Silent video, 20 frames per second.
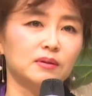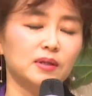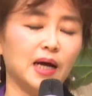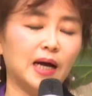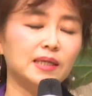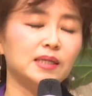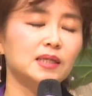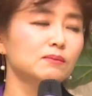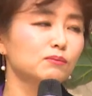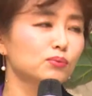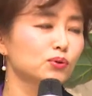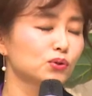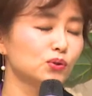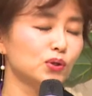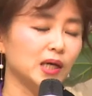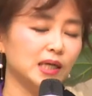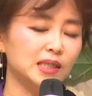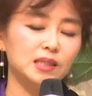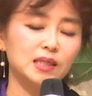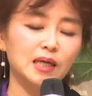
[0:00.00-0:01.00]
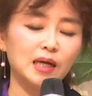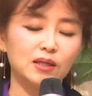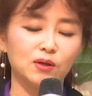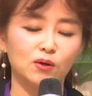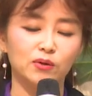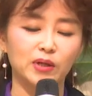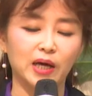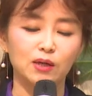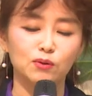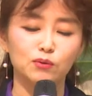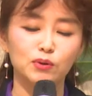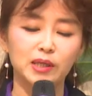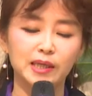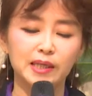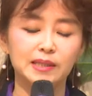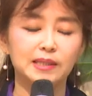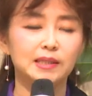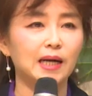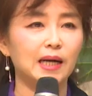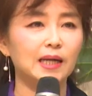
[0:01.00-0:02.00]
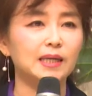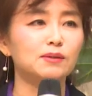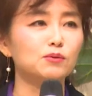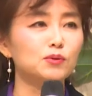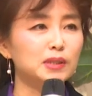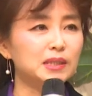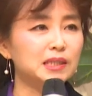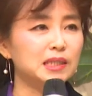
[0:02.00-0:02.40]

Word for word: 아닌 분도 계시다는 건 알고 있겠, 알고